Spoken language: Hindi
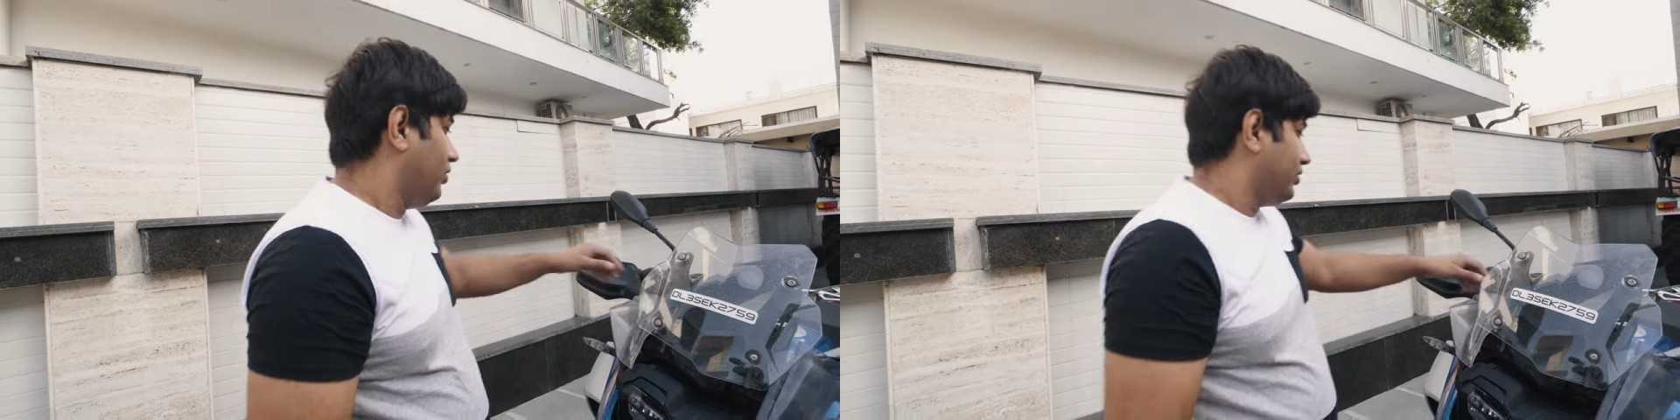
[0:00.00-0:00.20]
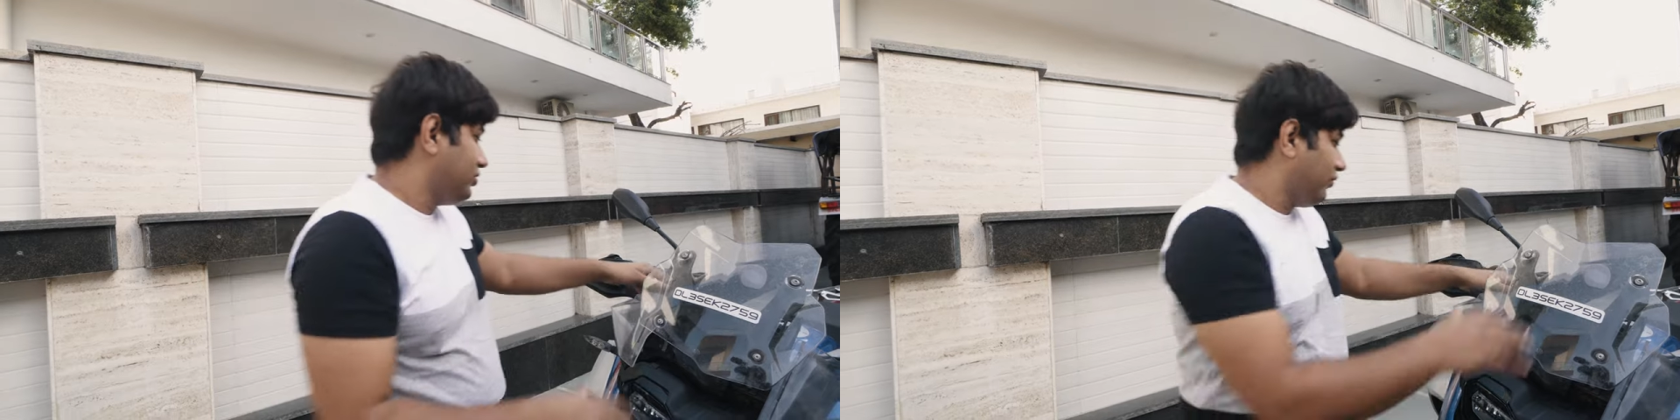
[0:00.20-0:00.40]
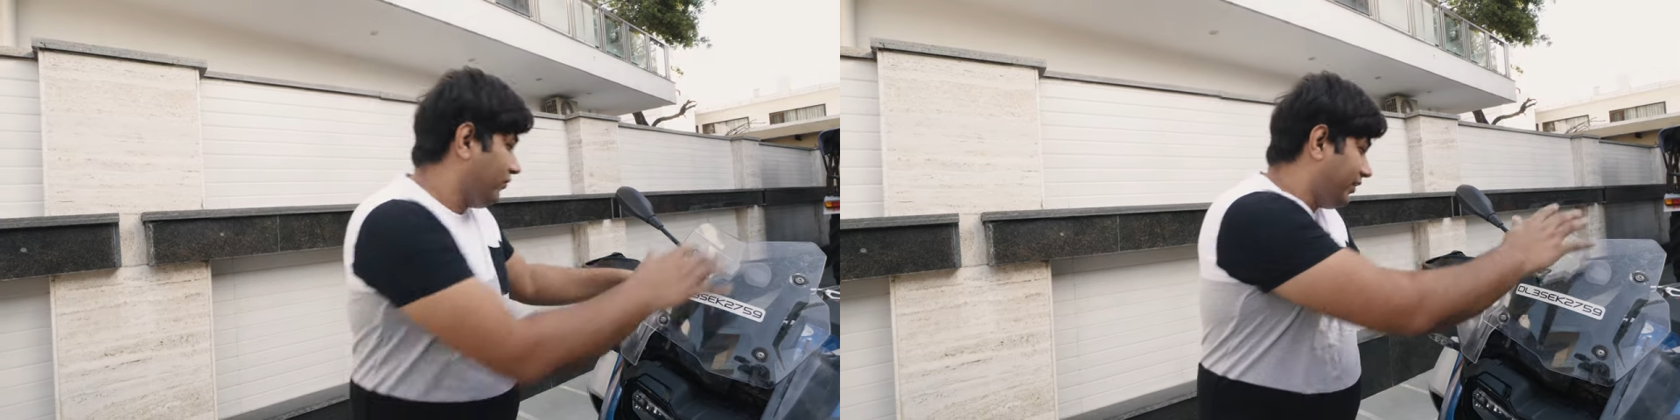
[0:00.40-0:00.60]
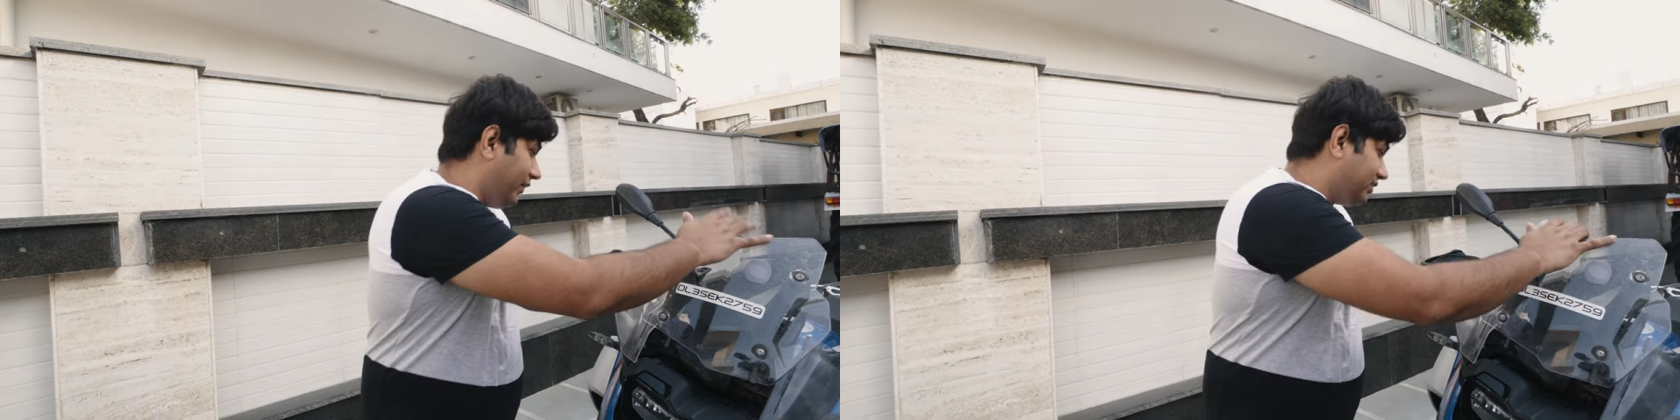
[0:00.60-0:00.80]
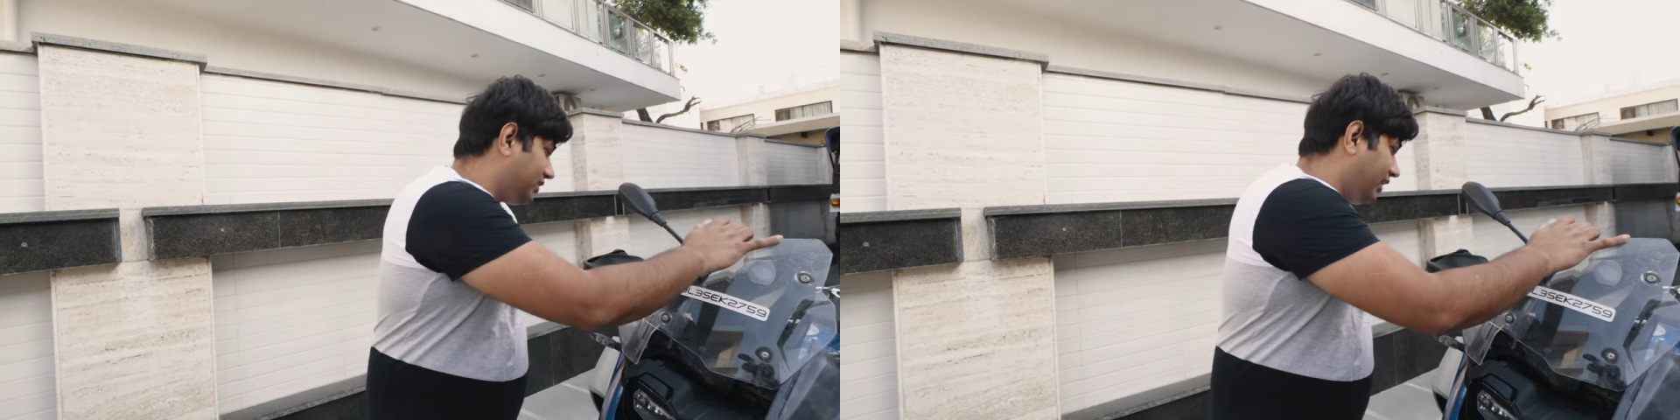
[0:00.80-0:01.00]
और जो
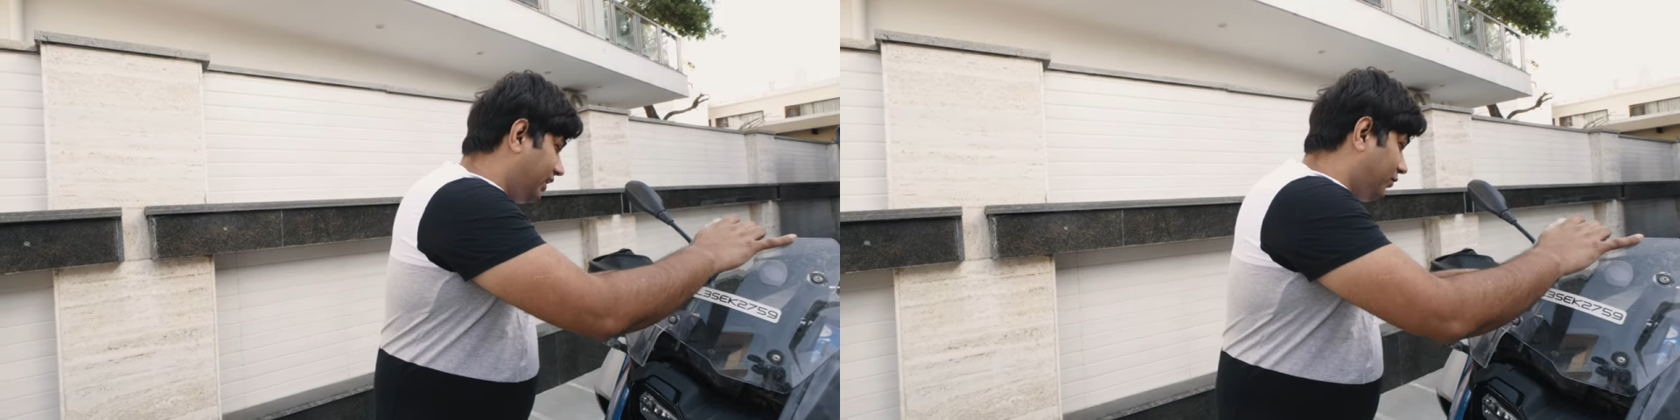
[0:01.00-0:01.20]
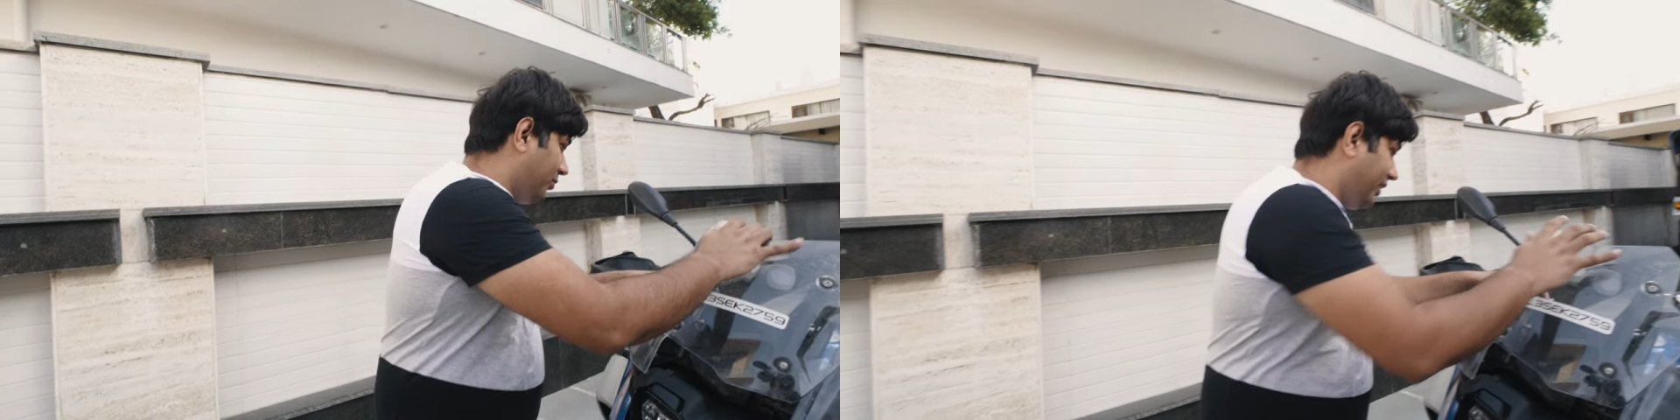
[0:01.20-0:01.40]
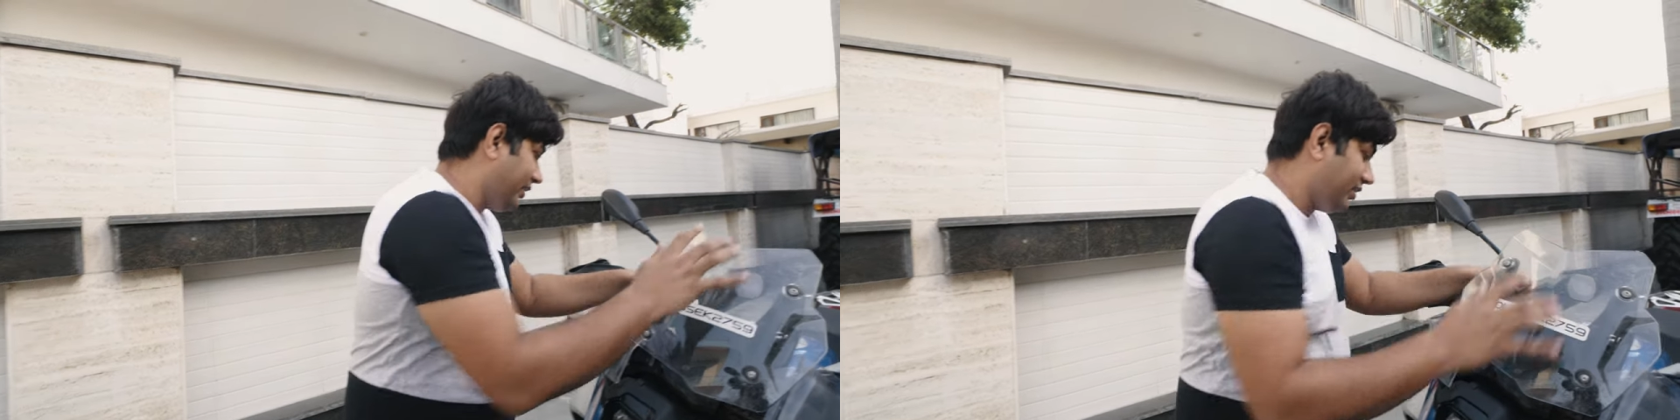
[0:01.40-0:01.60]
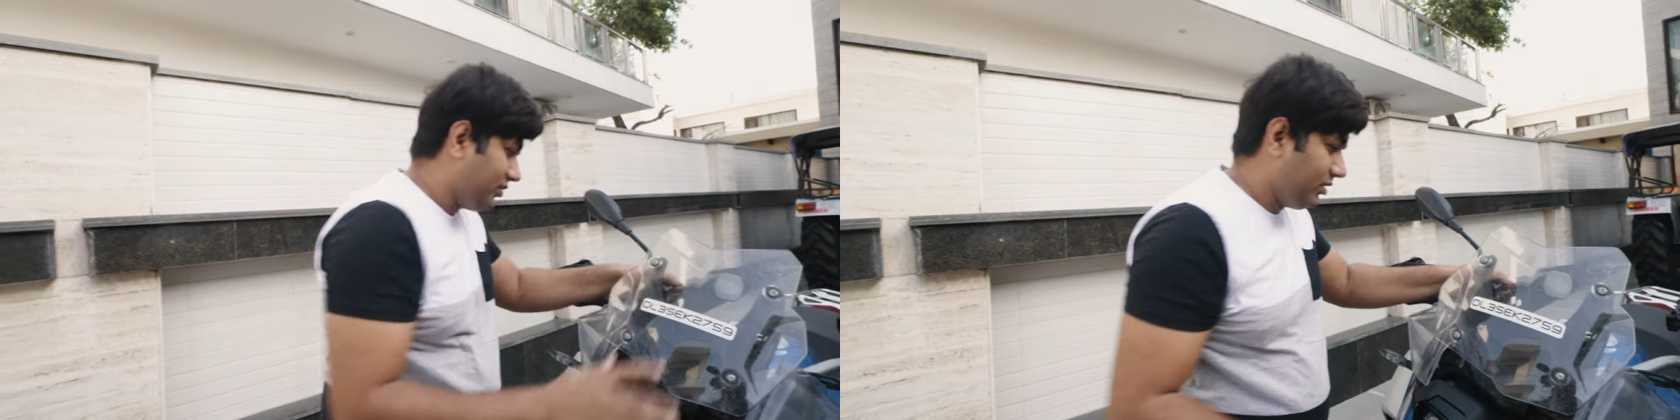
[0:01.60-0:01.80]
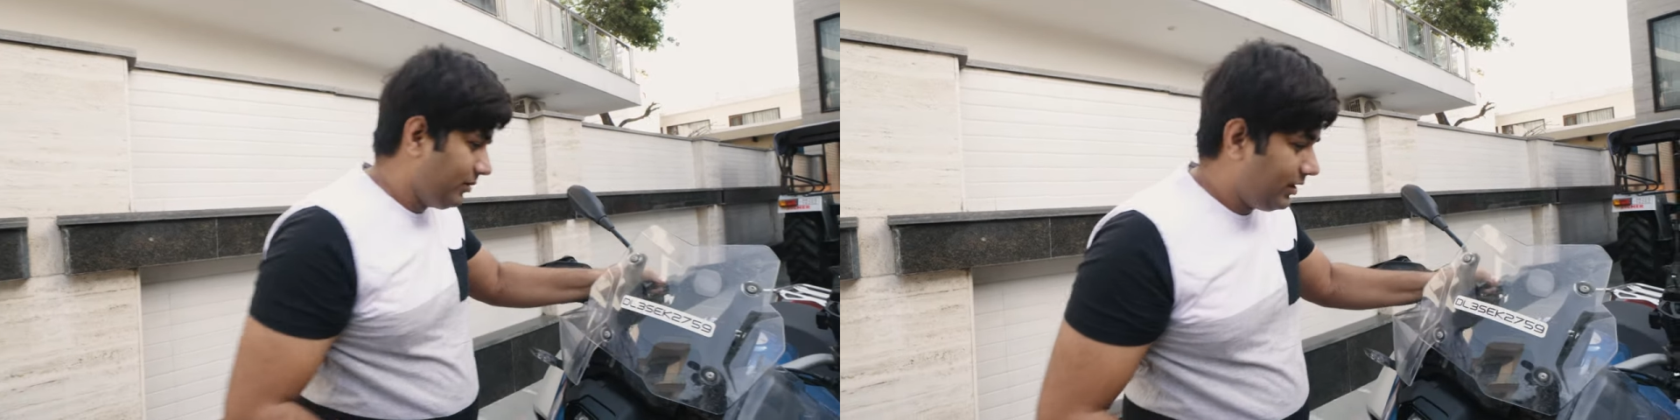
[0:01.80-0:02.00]
विंड स्क्रीन है वो भी
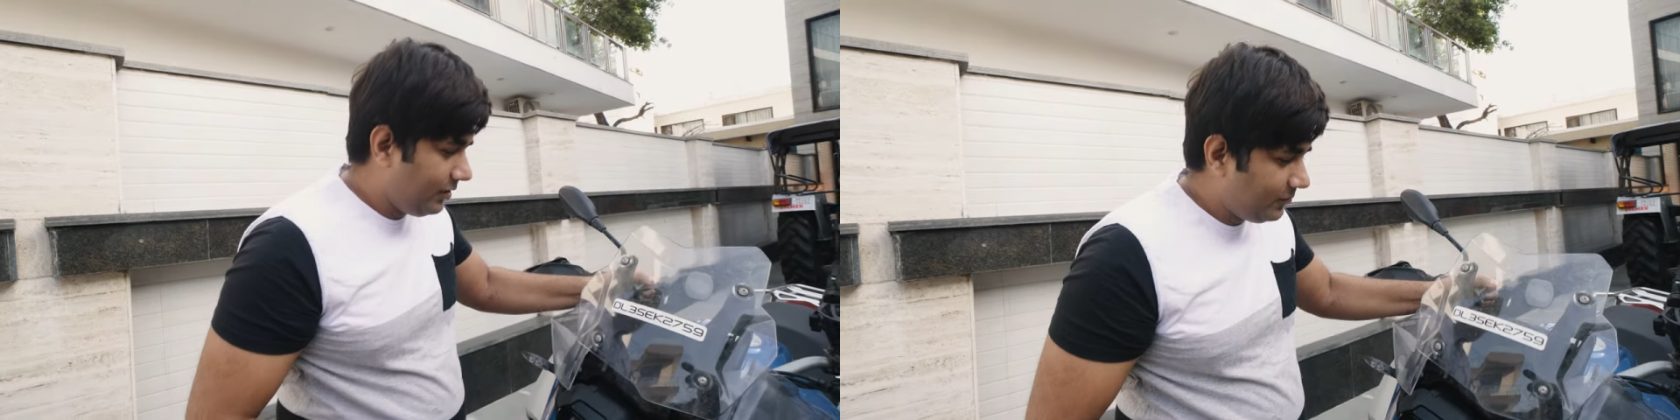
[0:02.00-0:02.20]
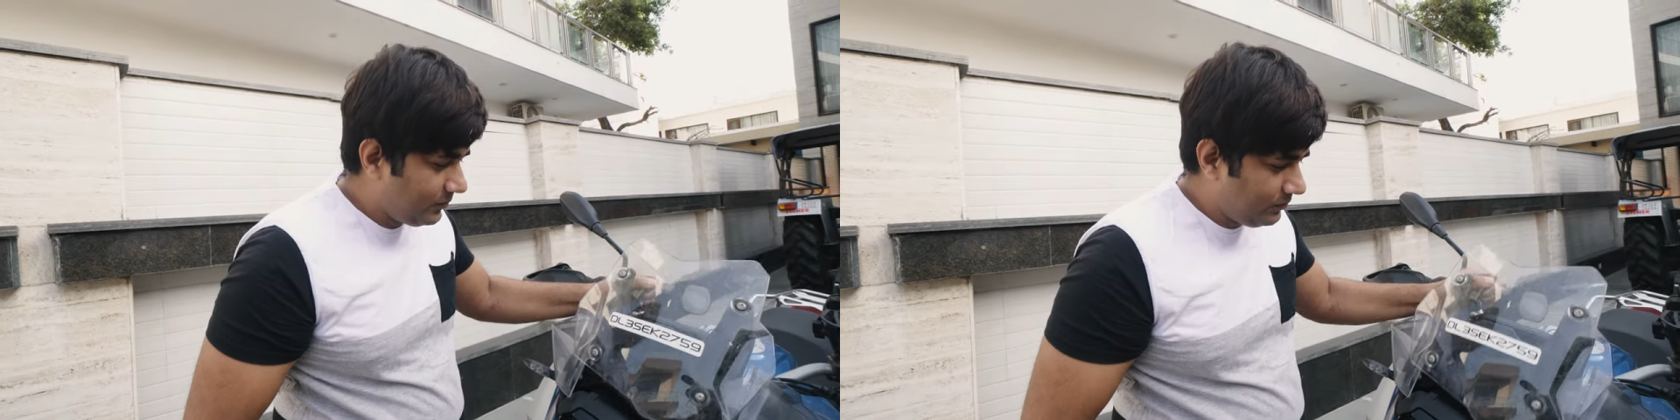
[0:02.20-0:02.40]
एडजस्टेबल है